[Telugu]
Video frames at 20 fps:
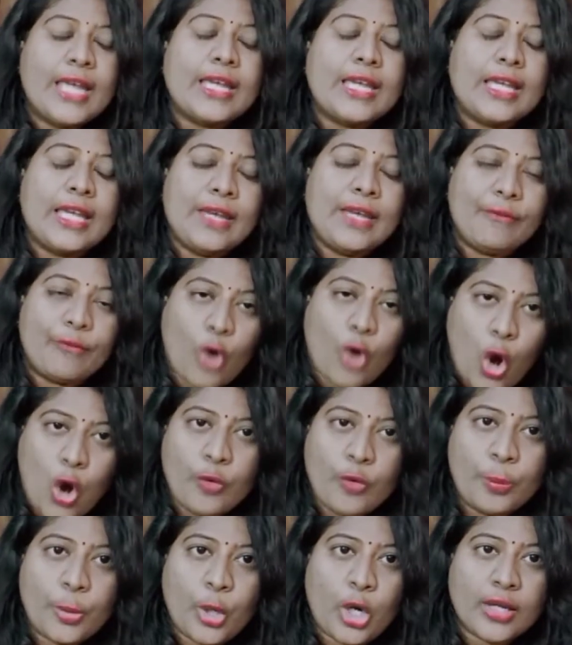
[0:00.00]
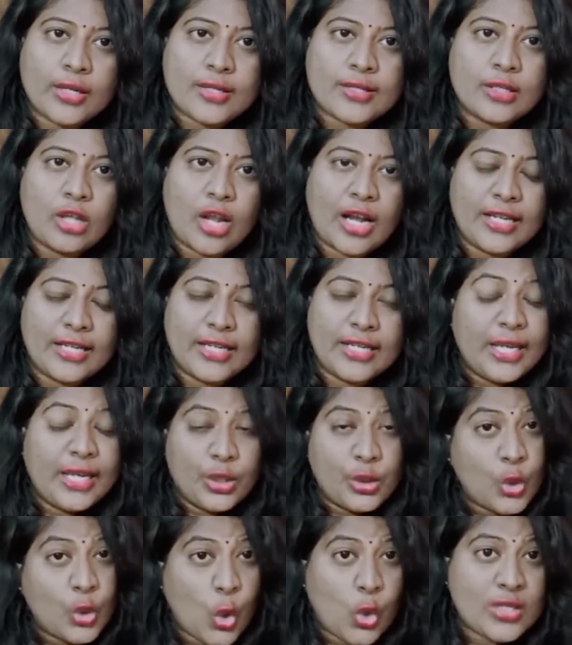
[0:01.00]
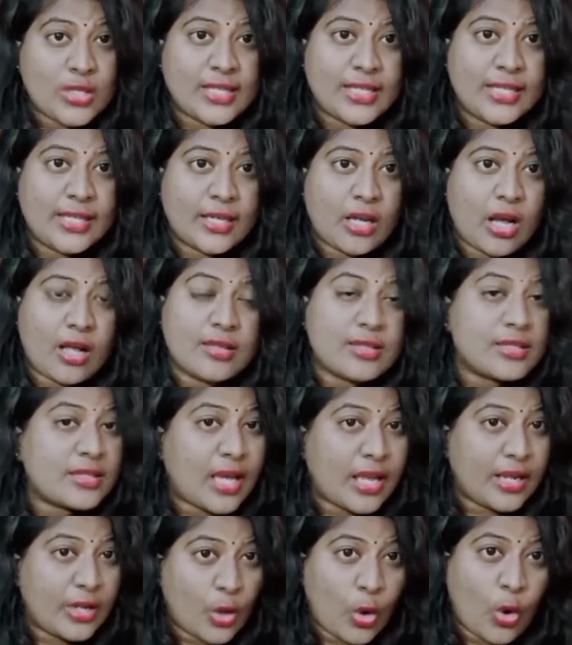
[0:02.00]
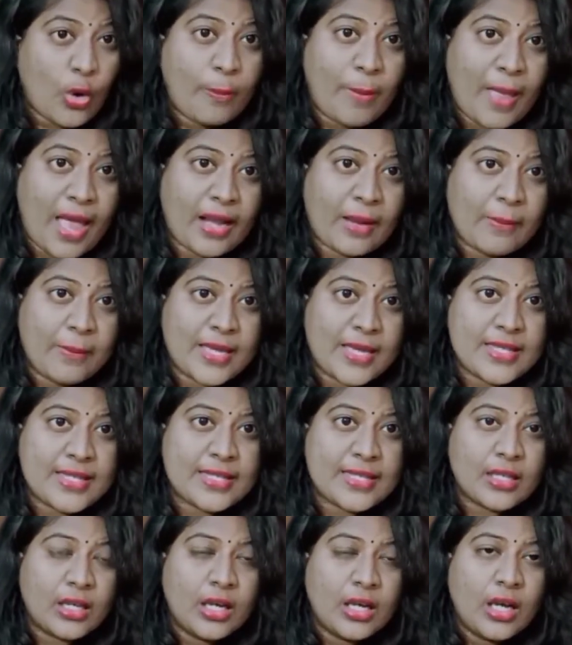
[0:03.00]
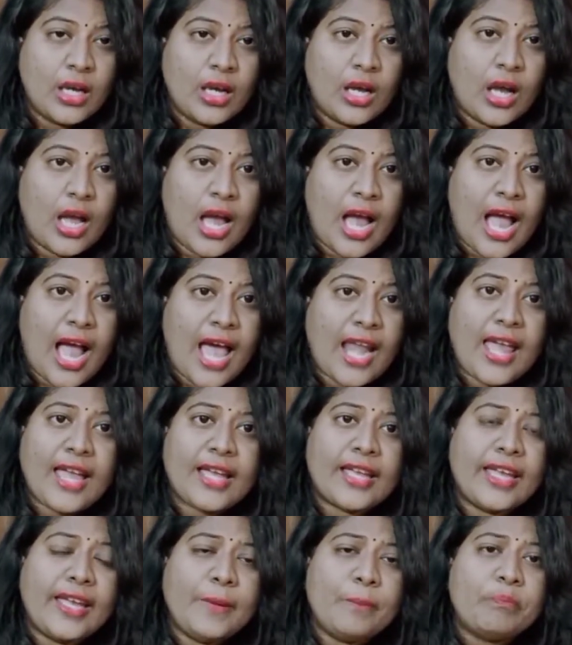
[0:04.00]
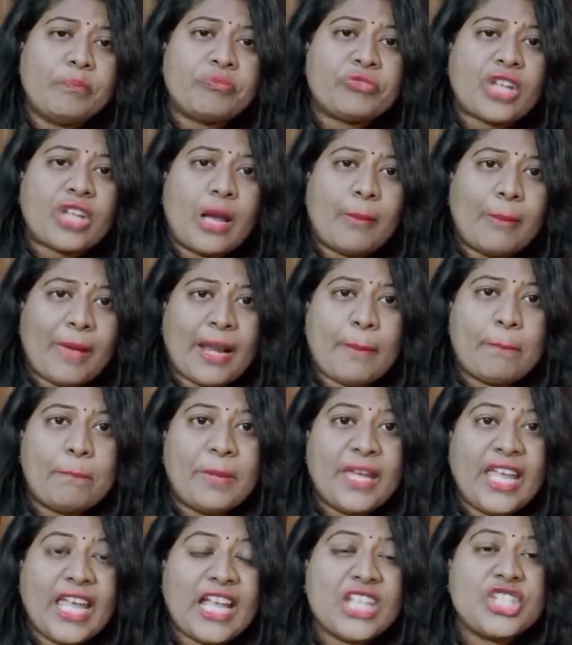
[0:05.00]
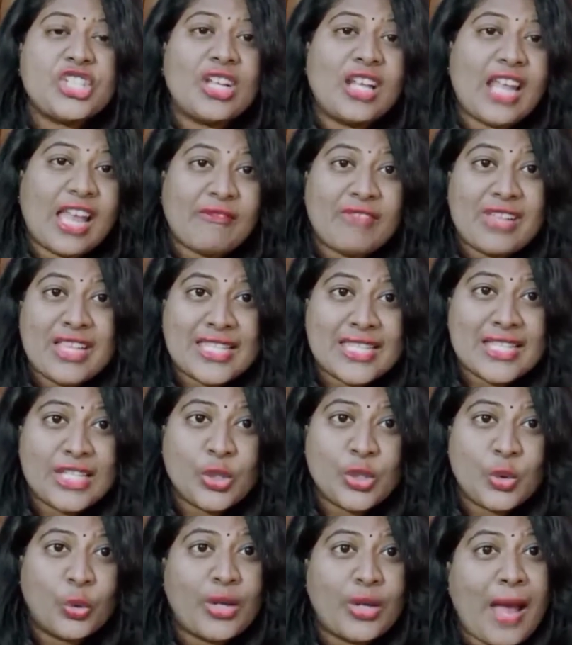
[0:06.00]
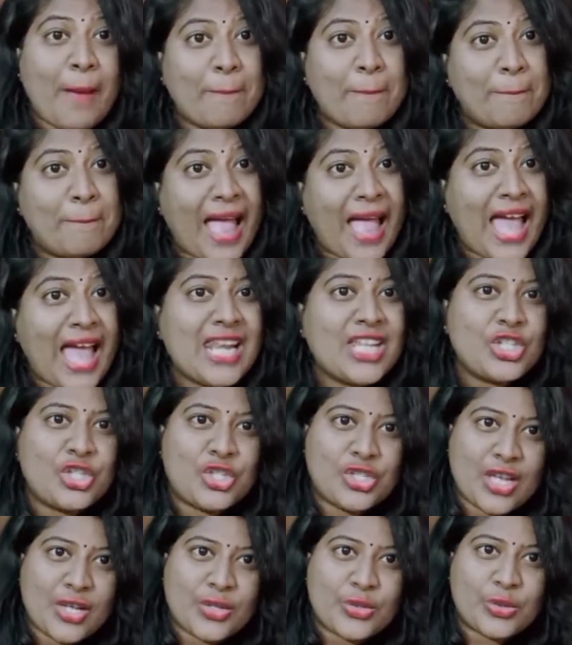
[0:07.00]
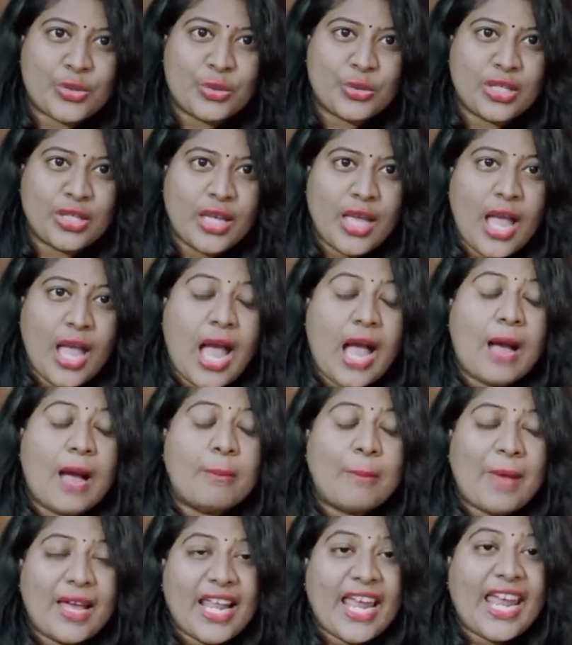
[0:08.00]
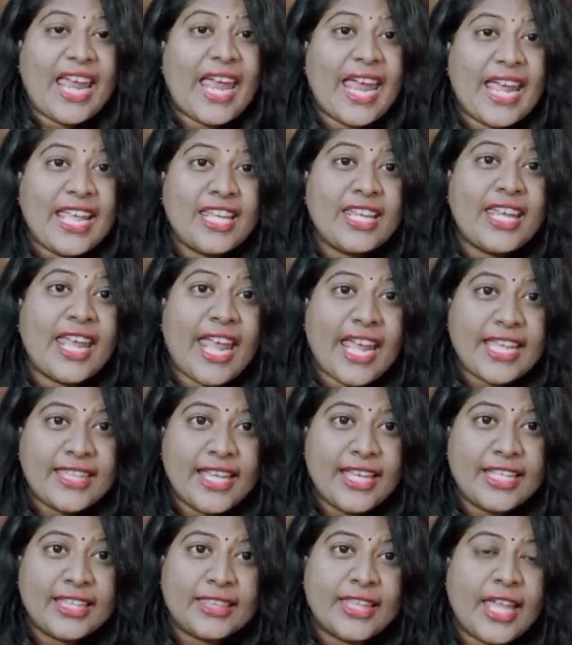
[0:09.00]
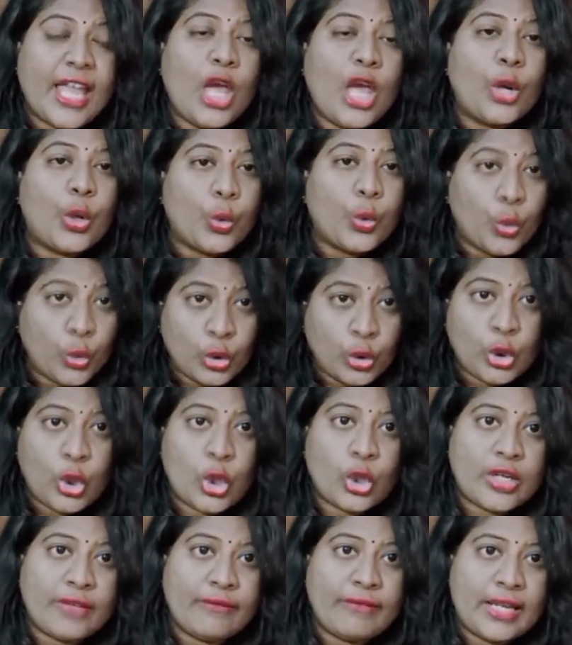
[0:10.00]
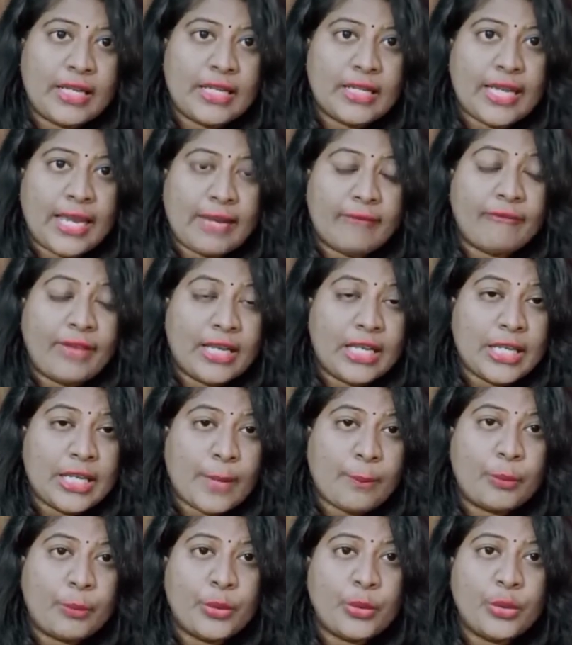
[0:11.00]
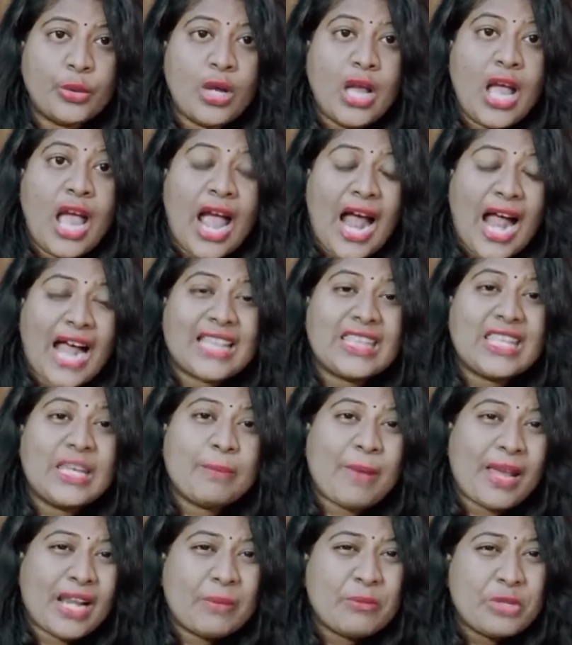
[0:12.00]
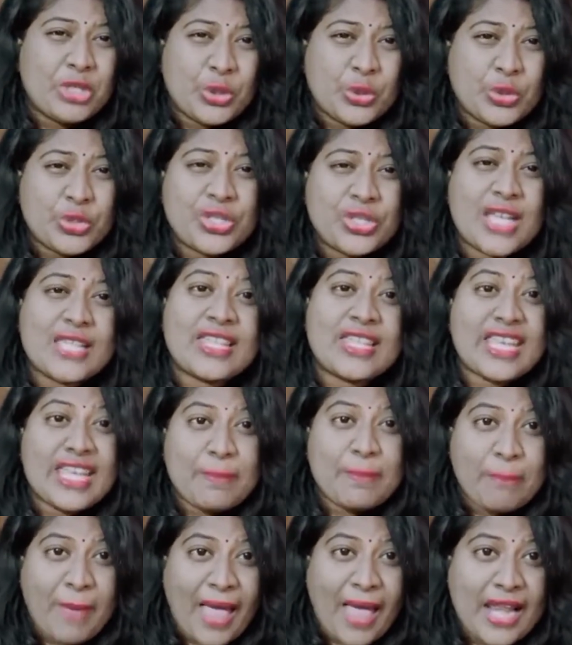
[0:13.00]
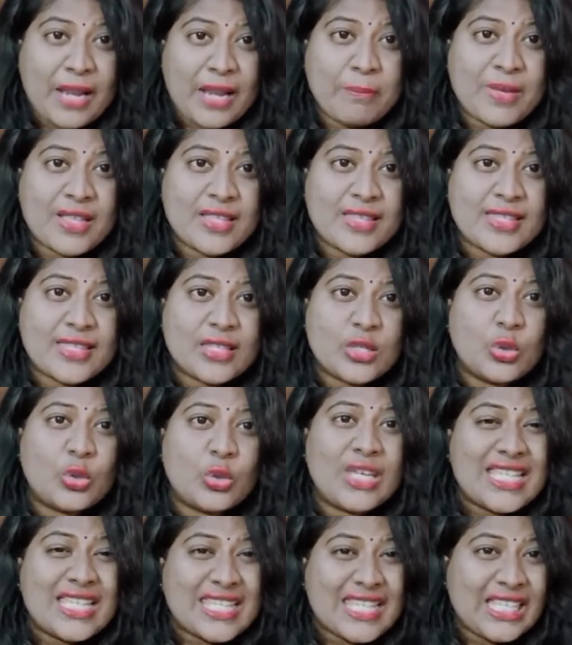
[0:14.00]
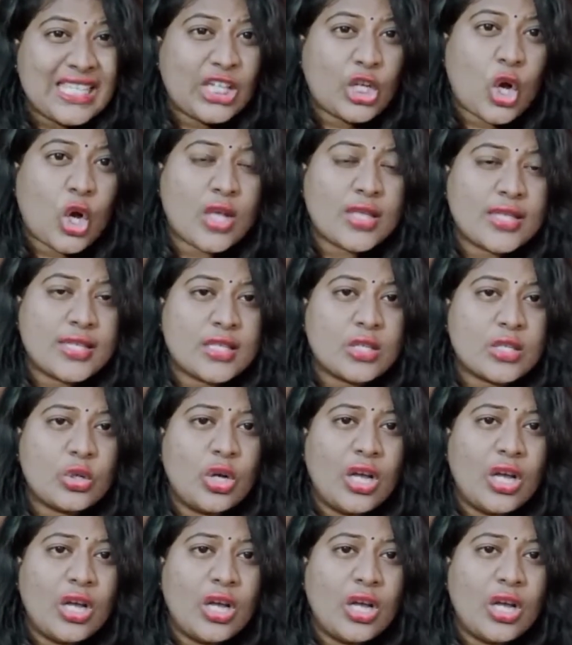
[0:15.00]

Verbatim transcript: ఈ వావ్ లో అండి నో సిలికాన్స్ నో పారాబెన్స్ అలాగే మన పిహెచ్ లెవెల్స్ని కూడా బ్యాలెన్స్ చేస్తుంది మన హెయిర్ ఏదైతే రూట్లోకి వెళ్ళి వెళ్ళినప్పుడు అది మనం యూజ్ చేసే ఈ పారబెన్స్ ఈ సిలికాన్స్